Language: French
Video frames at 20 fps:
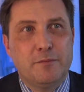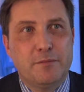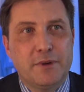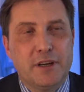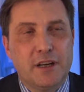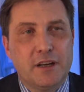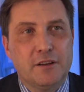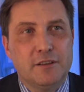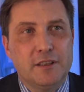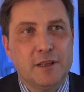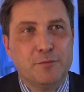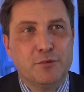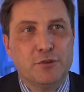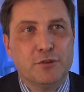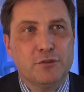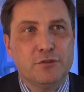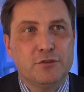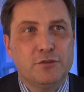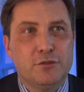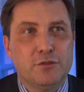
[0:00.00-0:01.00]
par une
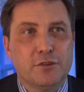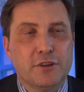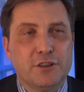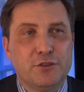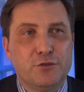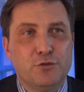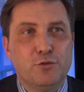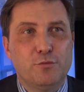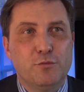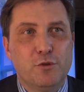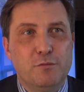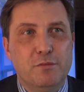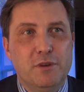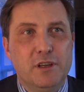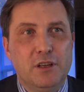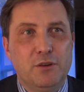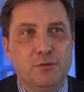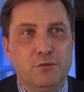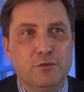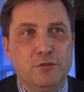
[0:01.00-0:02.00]
absence de réseau
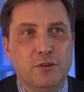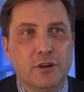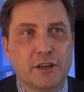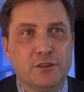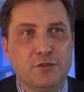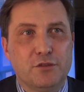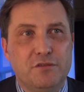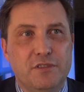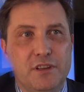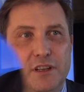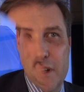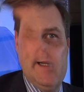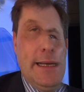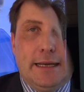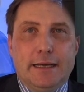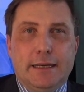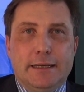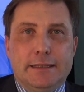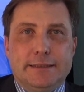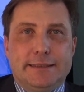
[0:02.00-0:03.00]
mobile ou de réseau filaire.
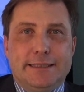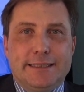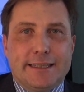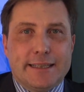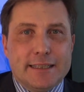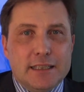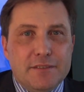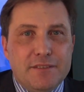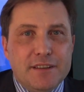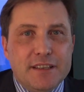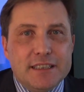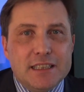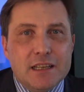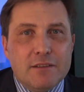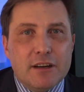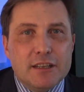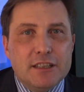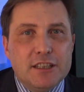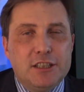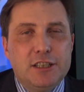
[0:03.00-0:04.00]
Euh, c'est très difficile
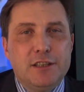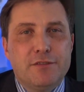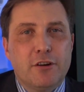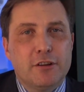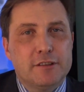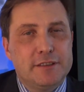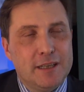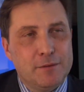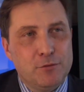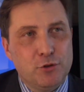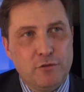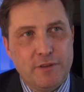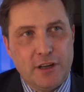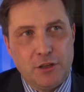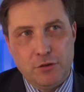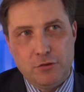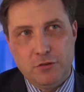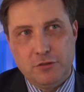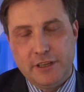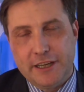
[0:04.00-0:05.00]
d'avoir des chiffres en termes de
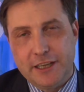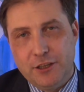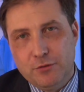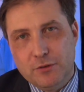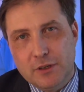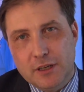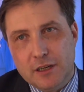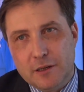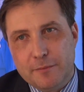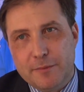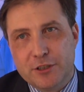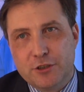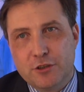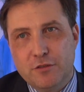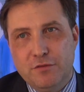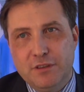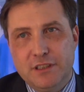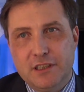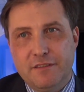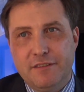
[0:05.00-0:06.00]
couverture de territoire parce que
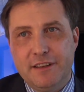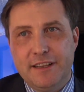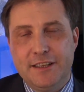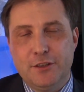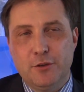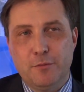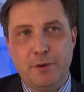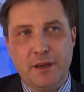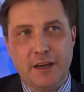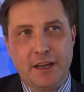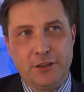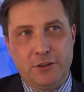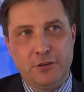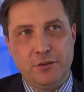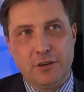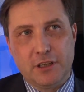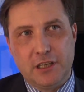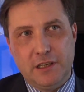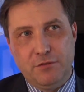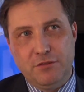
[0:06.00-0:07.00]
vous avez des
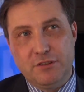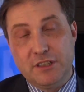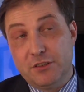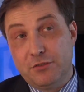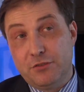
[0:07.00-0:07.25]
opérateurs qui vous